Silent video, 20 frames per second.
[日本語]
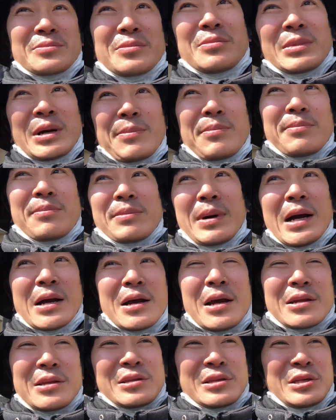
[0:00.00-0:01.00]
まあ、
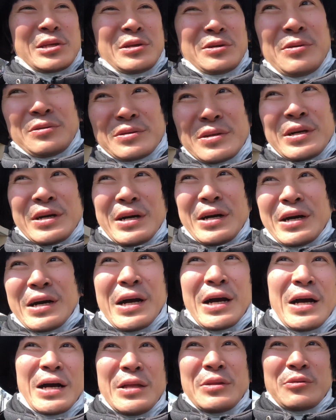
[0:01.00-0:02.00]
バカっていう
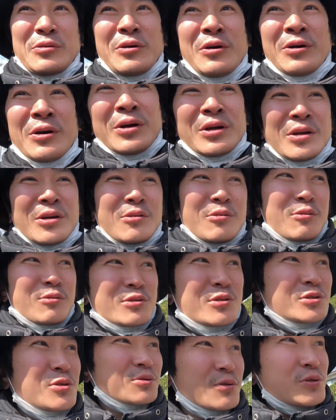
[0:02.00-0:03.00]
かあのおっ
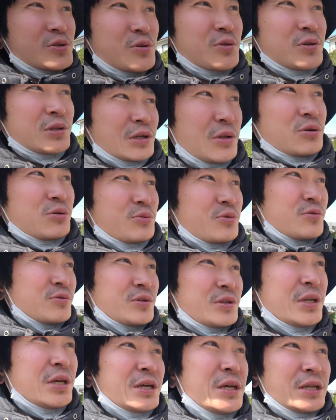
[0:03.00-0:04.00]
ちょこちょいだと思う
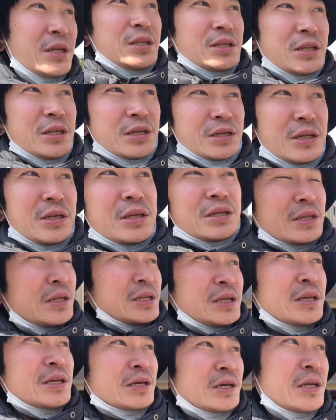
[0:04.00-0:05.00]
んで人
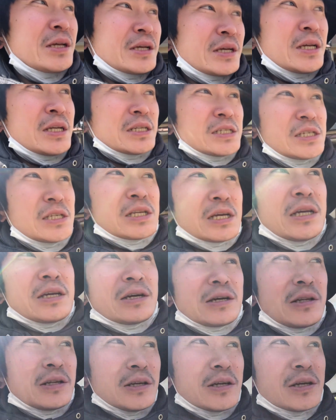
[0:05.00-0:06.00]
間自体
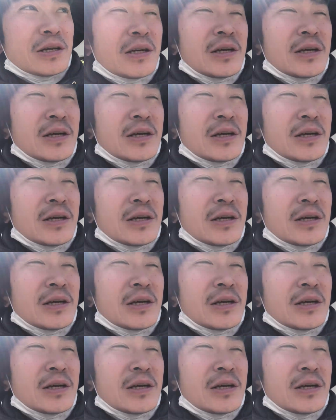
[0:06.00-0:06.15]
がね